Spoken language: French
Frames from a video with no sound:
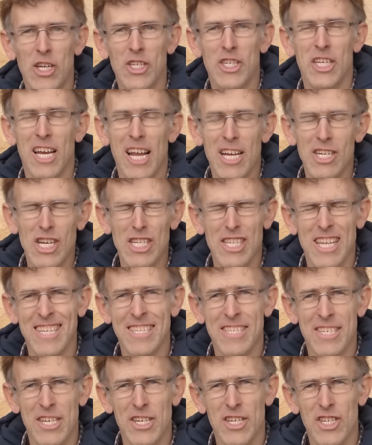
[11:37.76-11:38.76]
J'ai de la
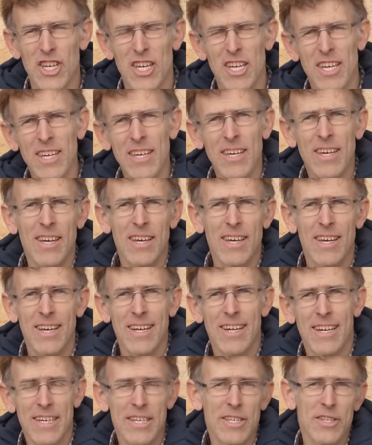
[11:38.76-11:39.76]
châtaigne séchée,
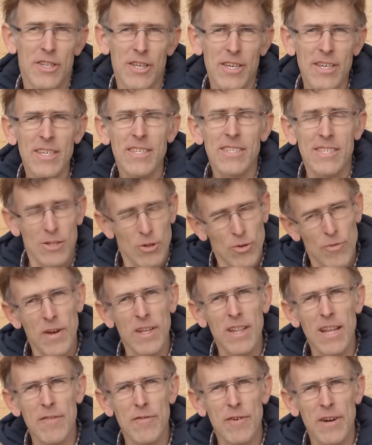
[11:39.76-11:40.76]
l'idée c'est de
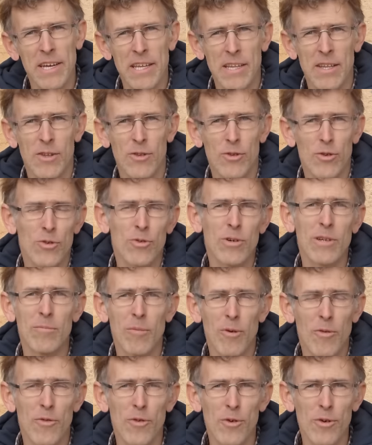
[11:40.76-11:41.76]
faire de la farine. Du coup il
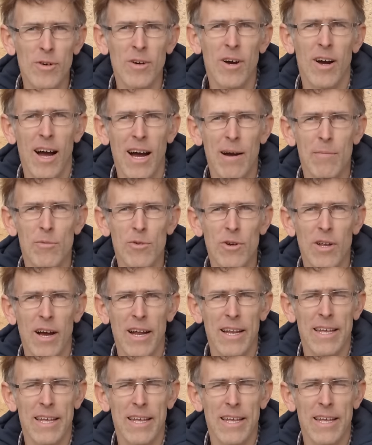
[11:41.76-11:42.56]
me faut un moulin.